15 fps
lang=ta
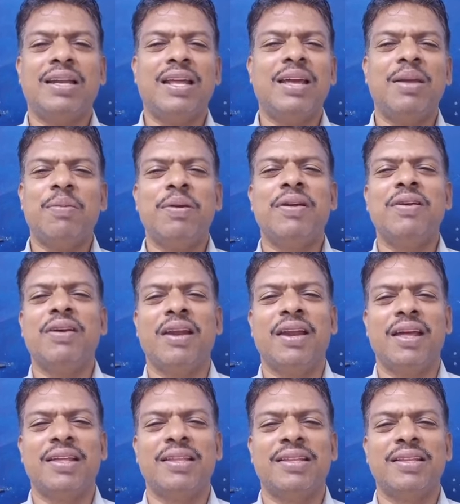கட்டாயமாயும்
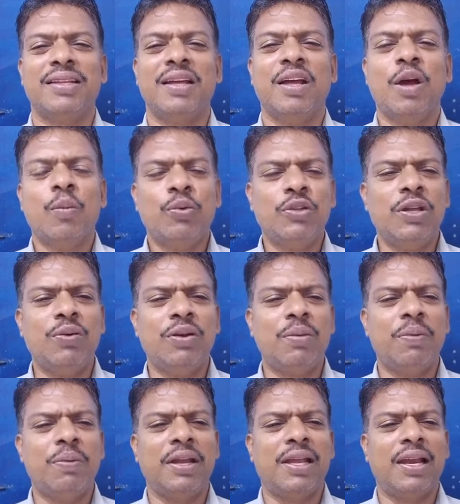கிடையாது புதிய
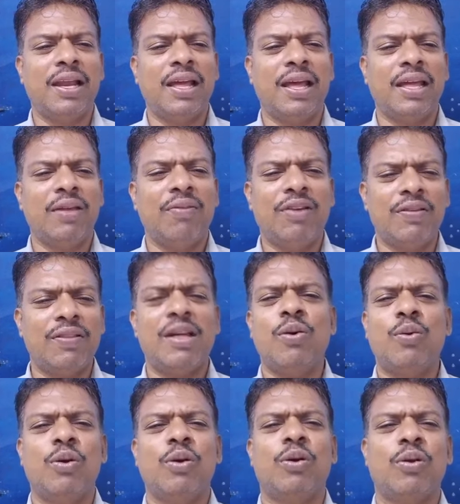உடன்படிக்கையில்
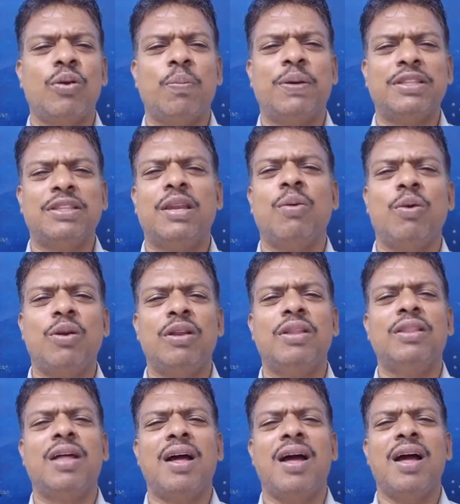இவ்வளவுதான் கொடுக்கணும் பத்துல
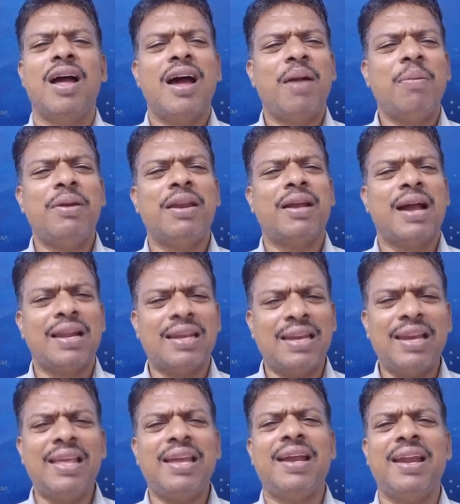ஒன்று தான் அப்படின்ற
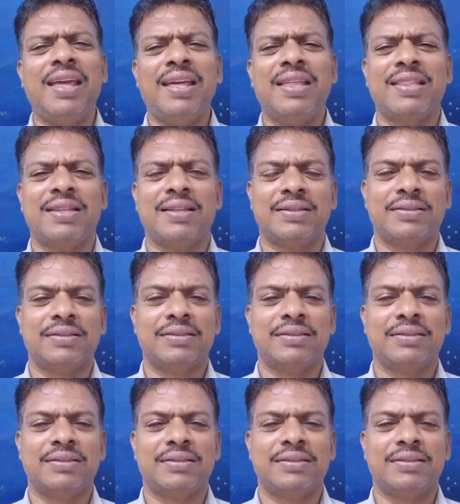கட்டளையே கிடையாது